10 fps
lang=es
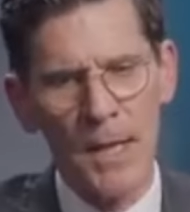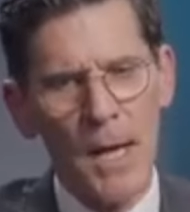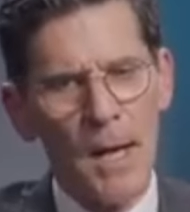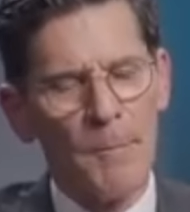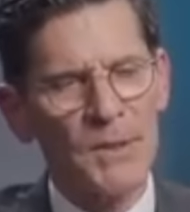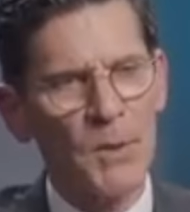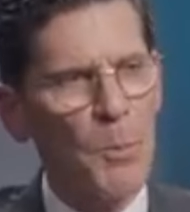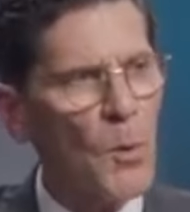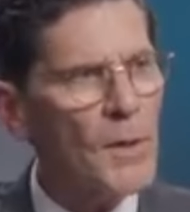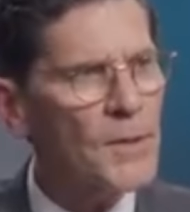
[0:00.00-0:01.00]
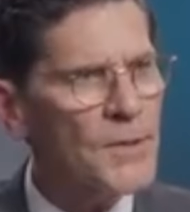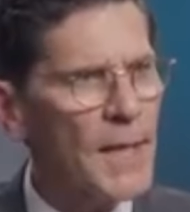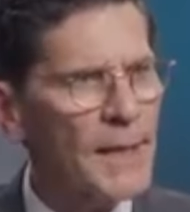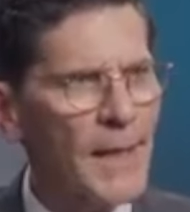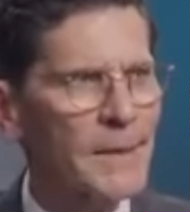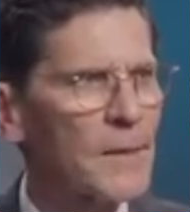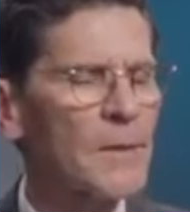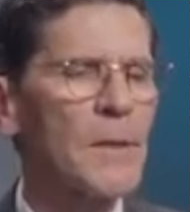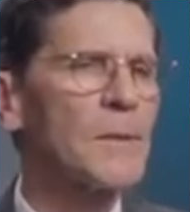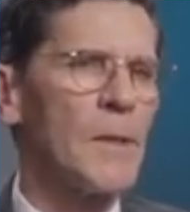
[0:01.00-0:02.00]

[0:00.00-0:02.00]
Pero los partidarios dicen como,